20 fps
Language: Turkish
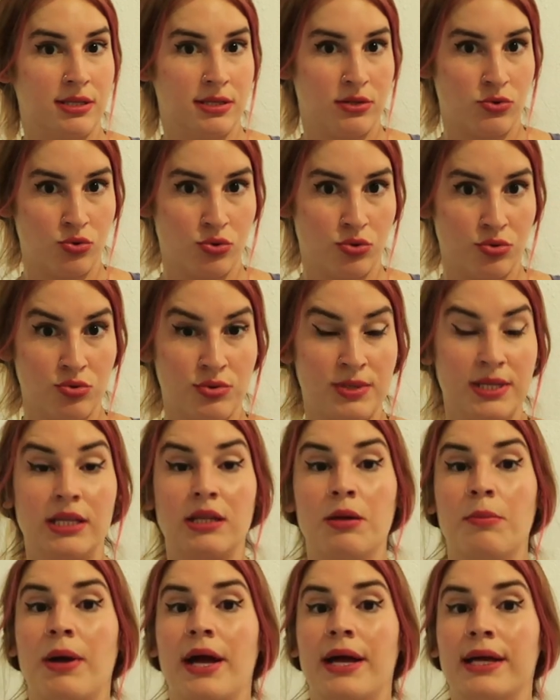istiyoruz
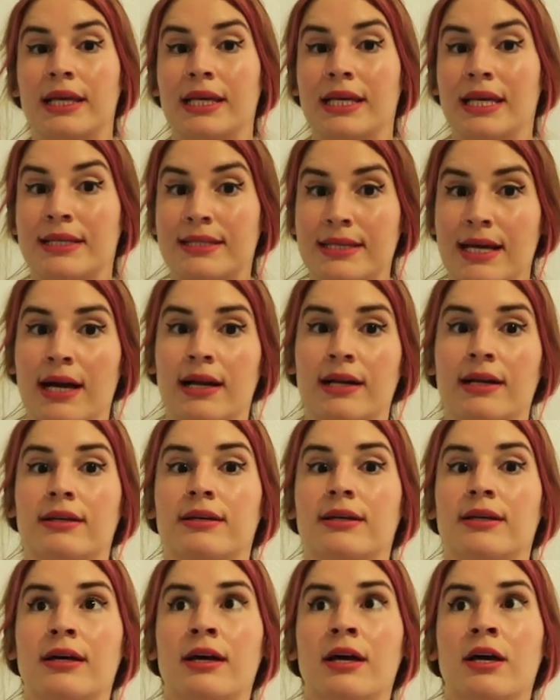ya da belki
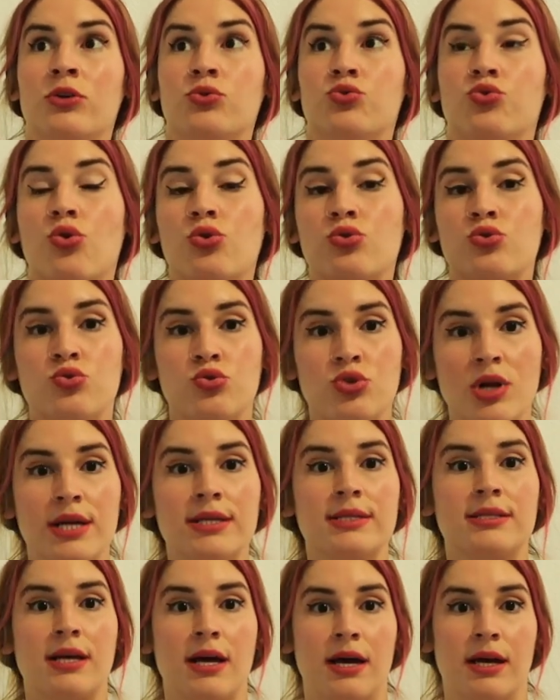yeterli
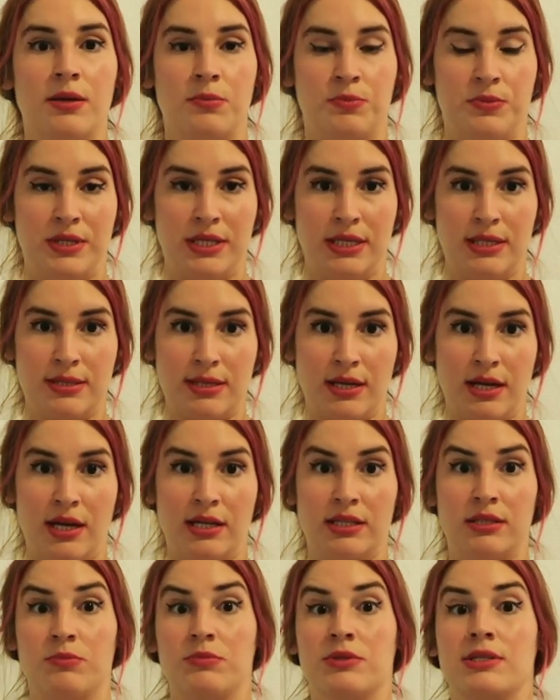dostluğa sahip değiliz
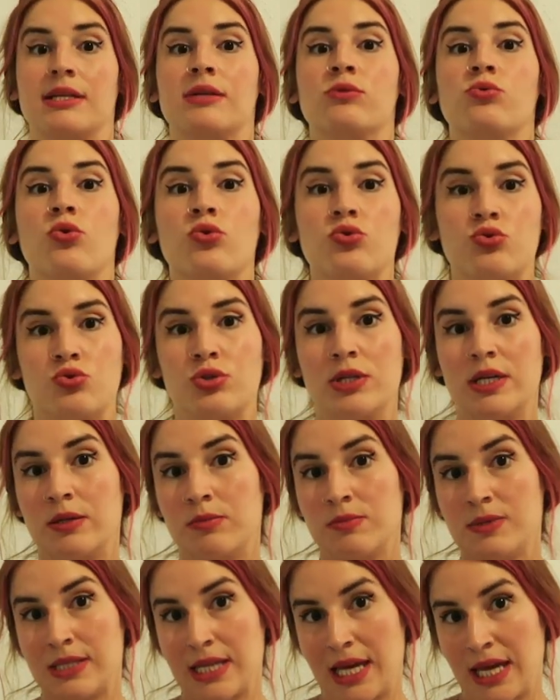hayatımızda,
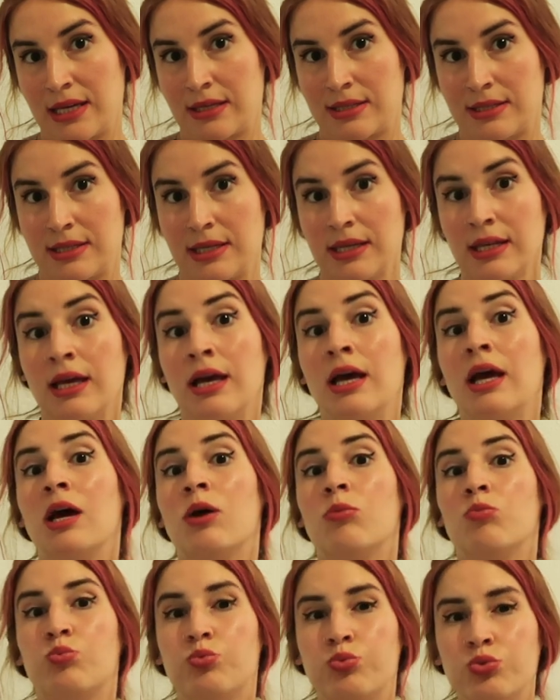dostlarımız eksik.
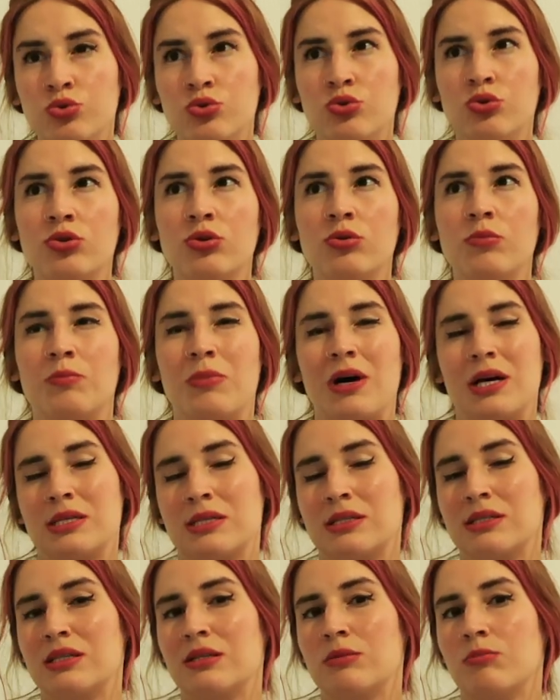Bunu
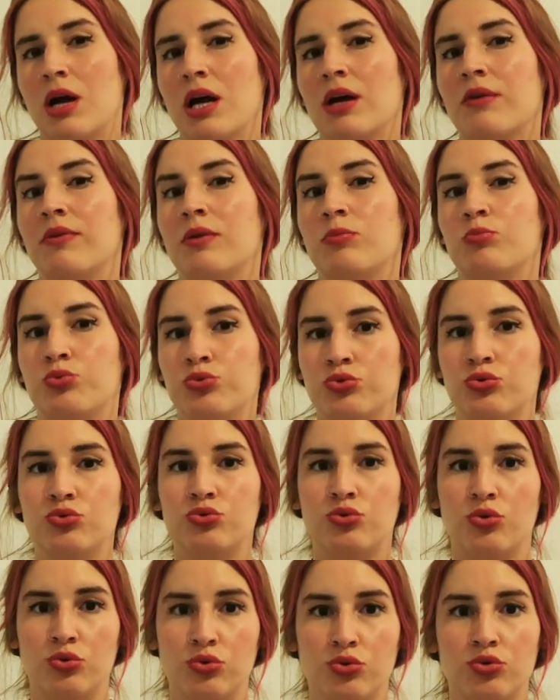bastırmak ve
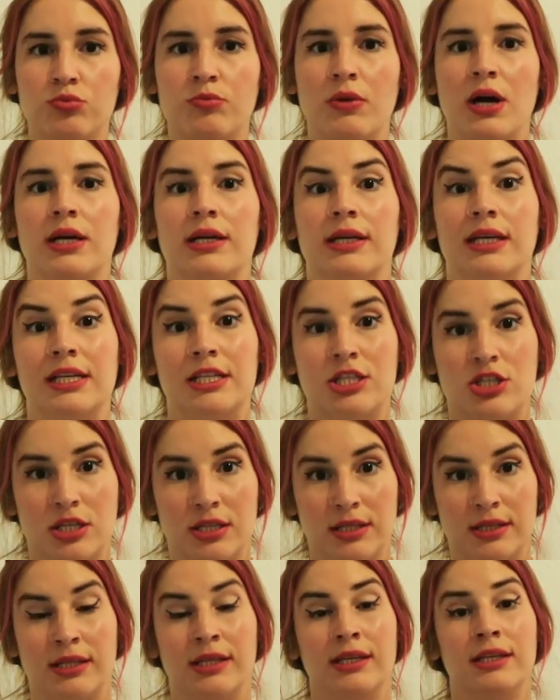bunu doyurmak
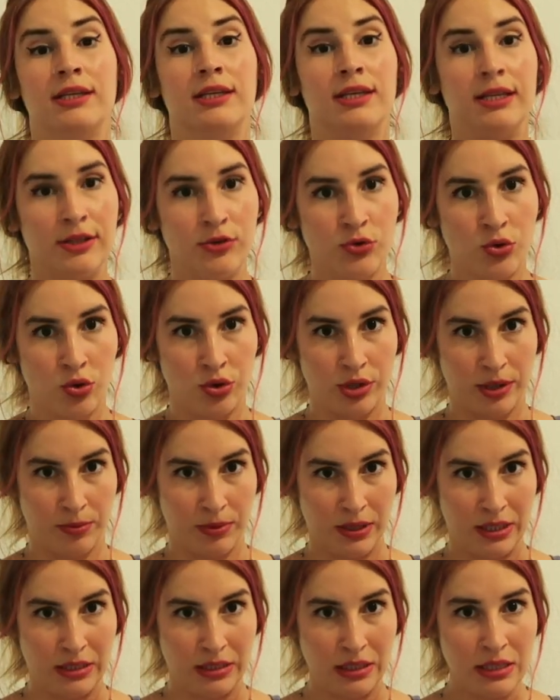için yiyor
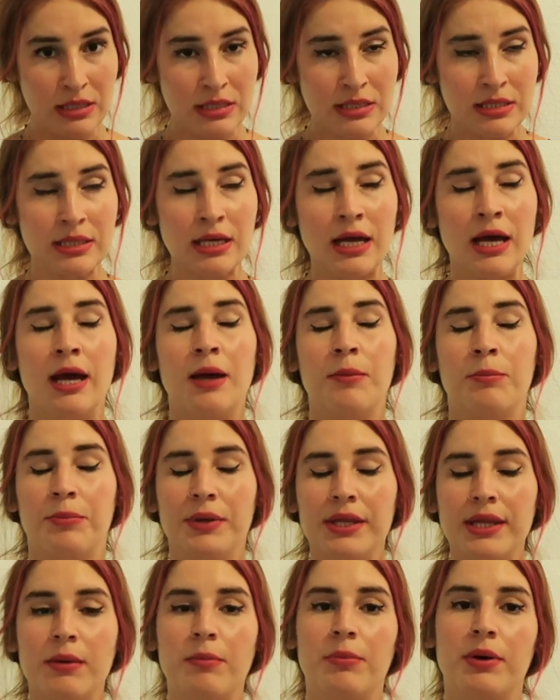olabiliriz.
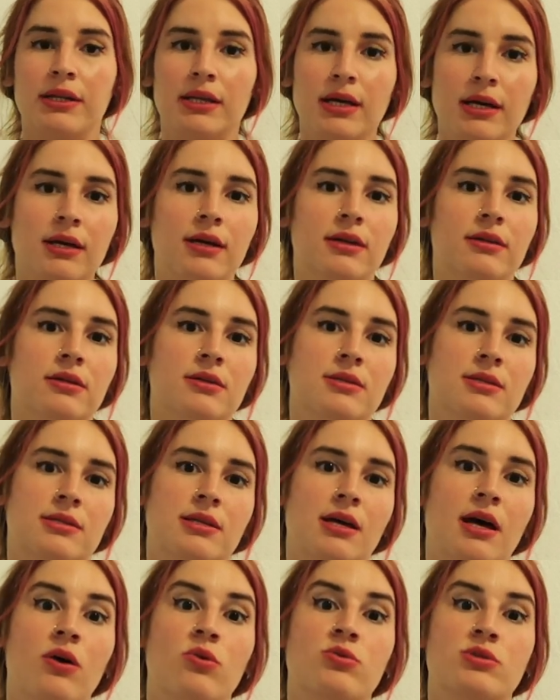Bir de bana
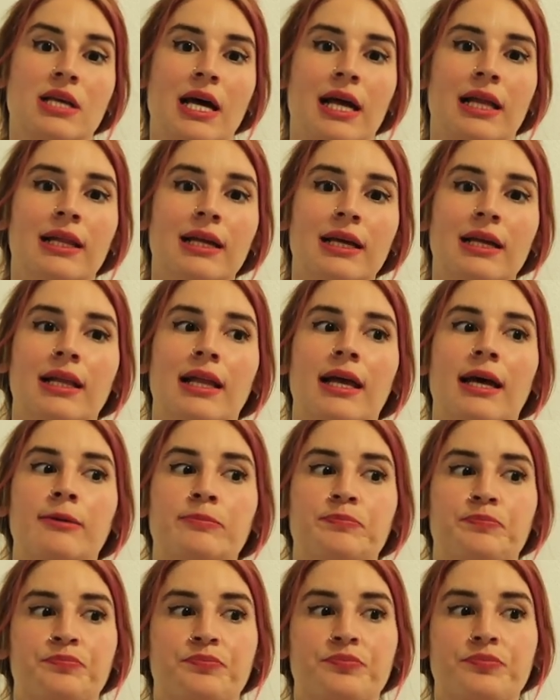kalırsa
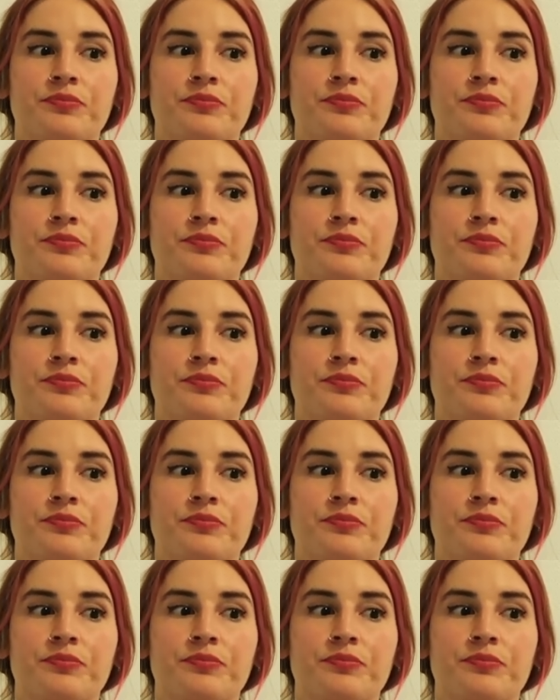özellikle